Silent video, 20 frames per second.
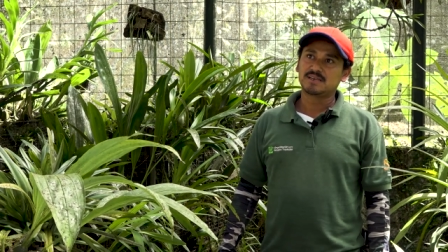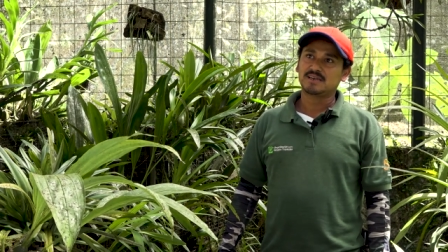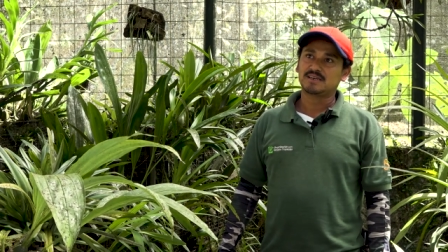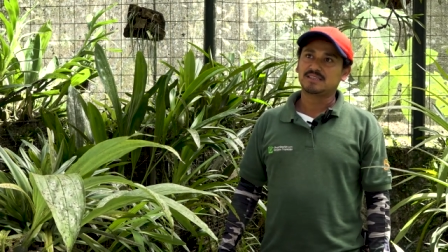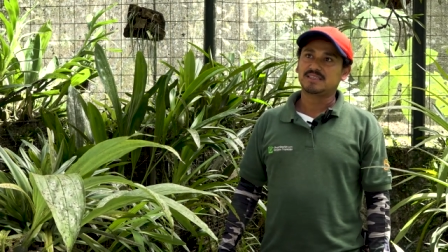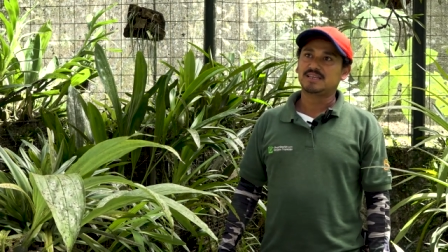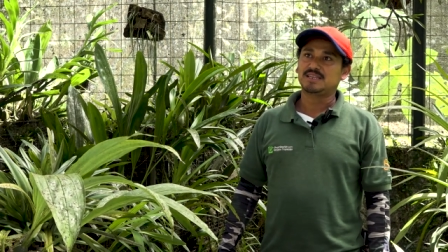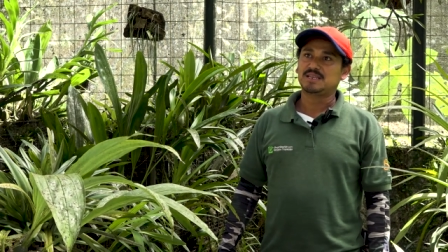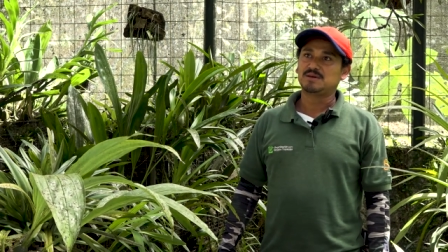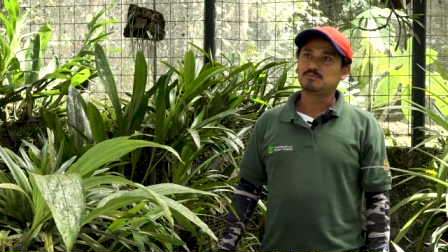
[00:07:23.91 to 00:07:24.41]
que
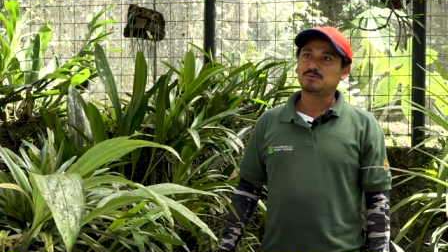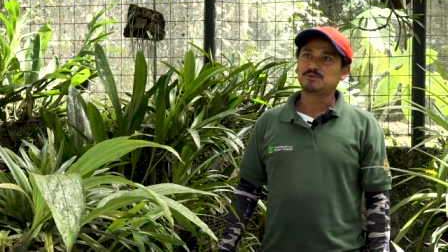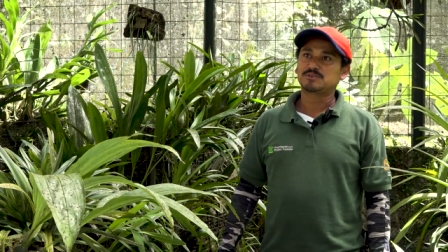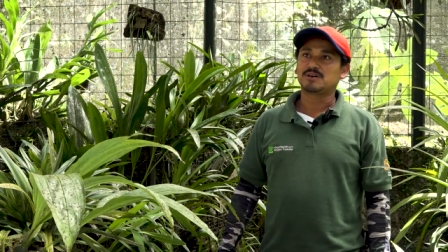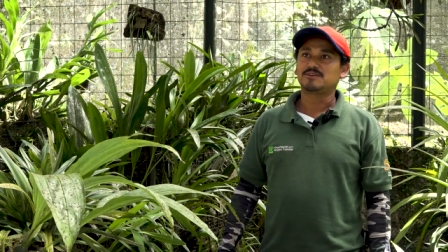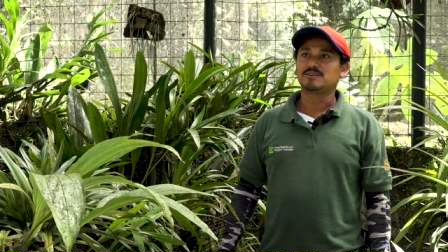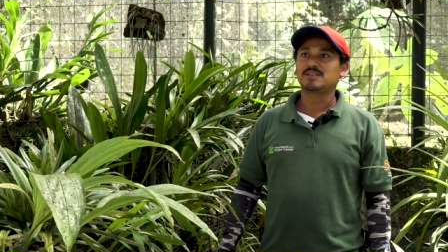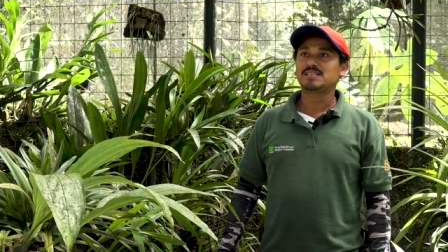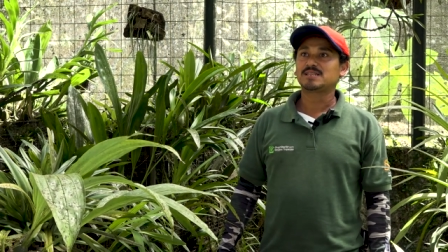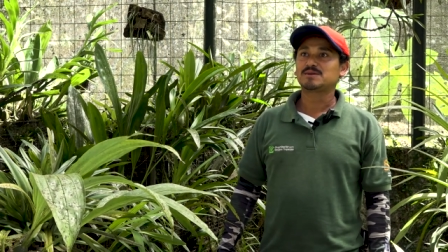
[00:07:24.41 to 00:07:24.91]
tenemos
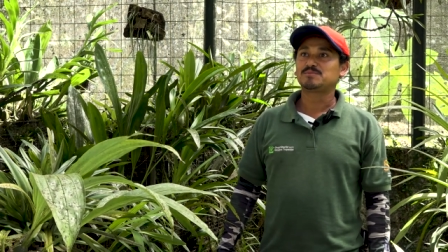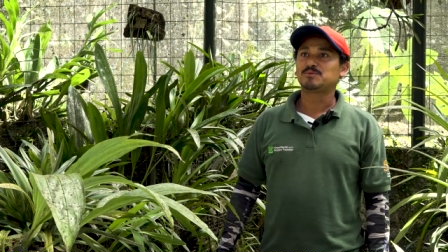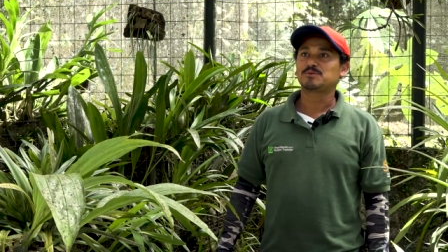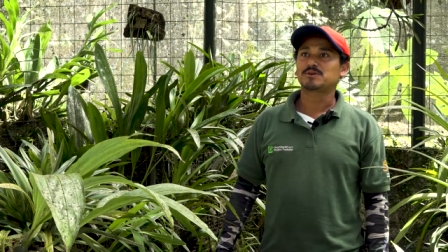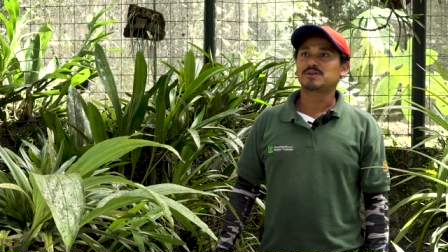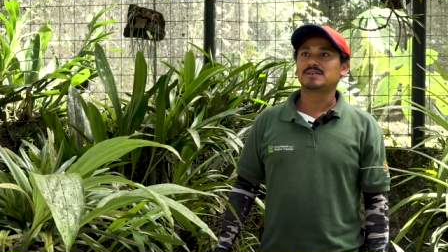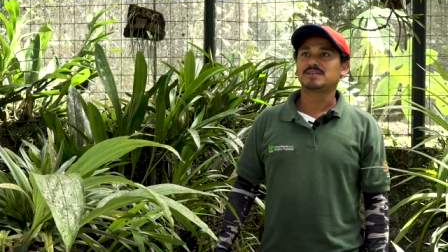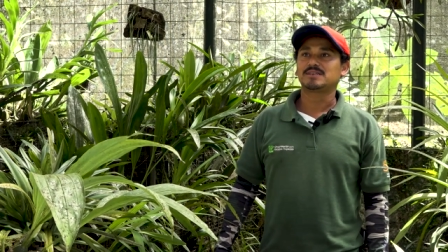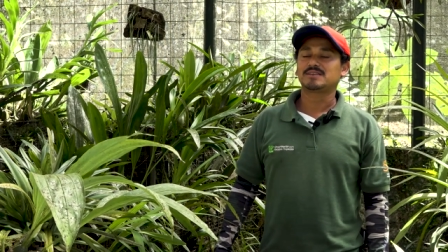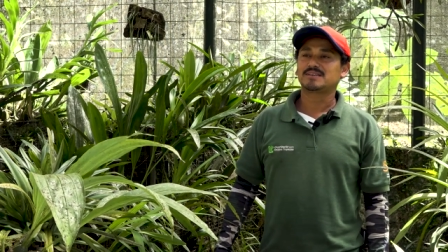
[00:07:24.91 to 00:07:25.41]
ahorita,
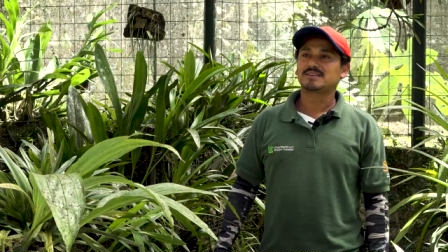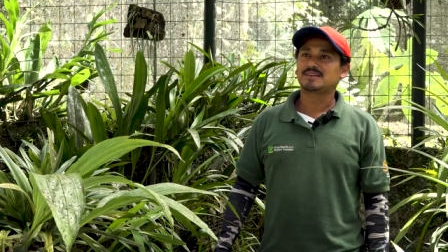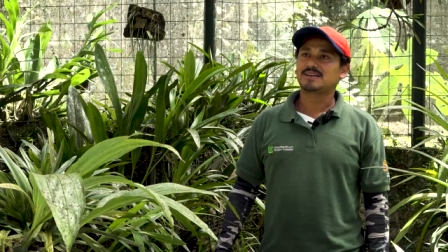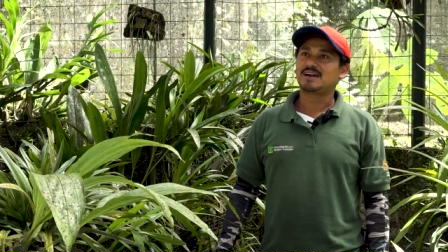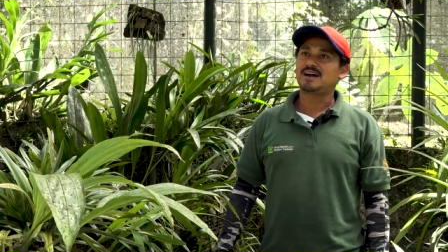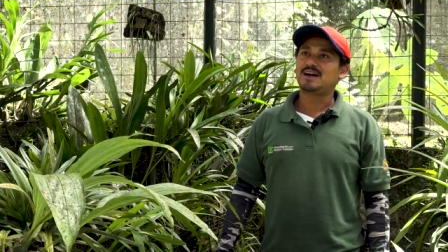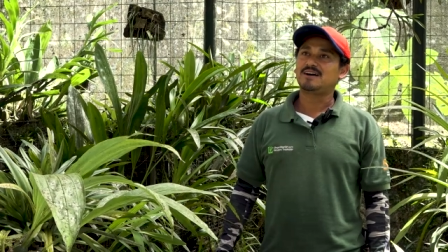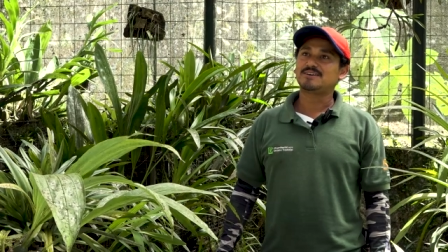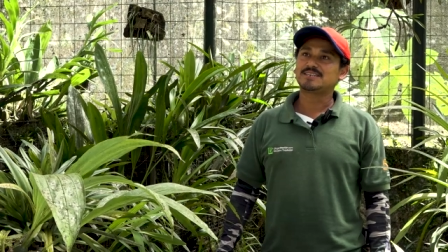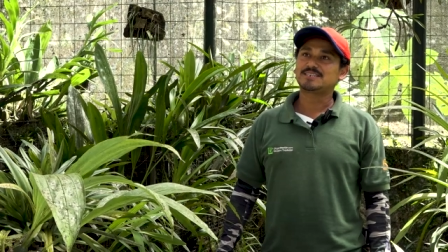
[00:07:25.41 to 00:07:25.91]
porque
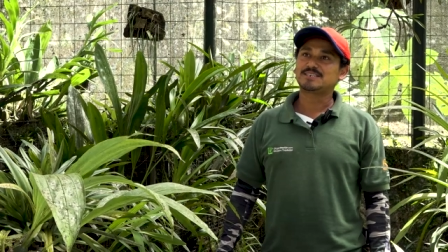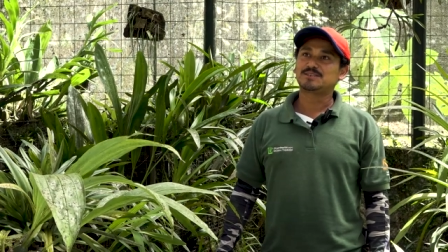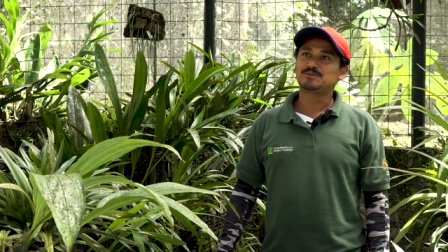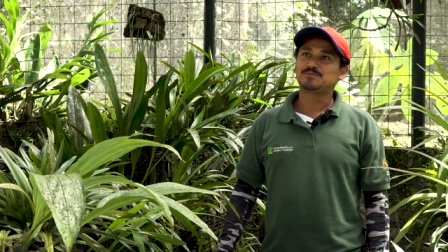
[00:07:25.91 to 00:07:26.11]
cada vez se